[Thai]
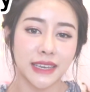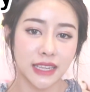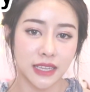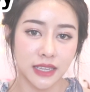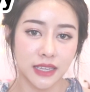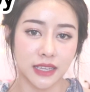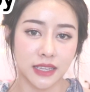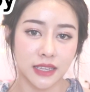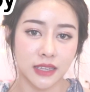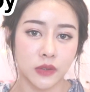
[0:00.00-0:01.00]
นี้
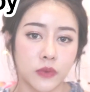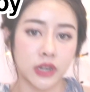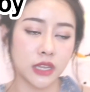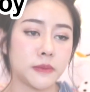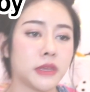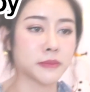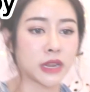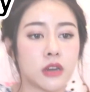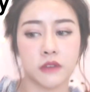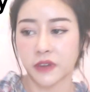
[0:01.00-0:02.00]
วันดีปีให
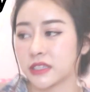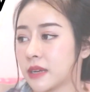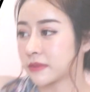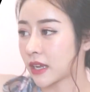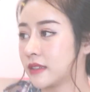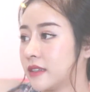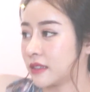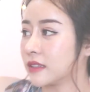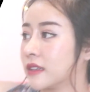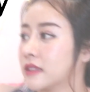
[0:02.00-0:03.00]
ม่ทองฟ้าแจ่มใสตึง
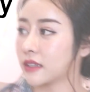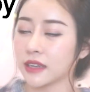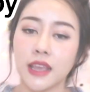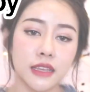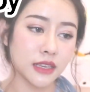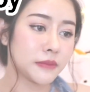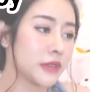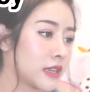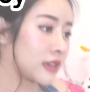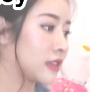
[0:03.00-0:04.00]
ตึงตึงตึงยิ้มเห
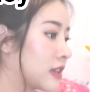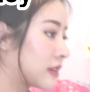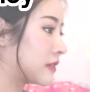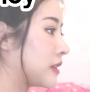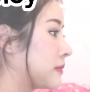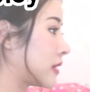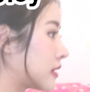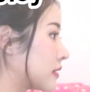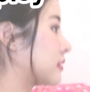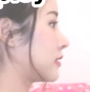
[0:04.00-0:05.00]
มือนกันแล้วกันวีใหม่
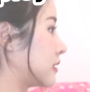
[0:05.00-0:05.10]
หนึ่งตึง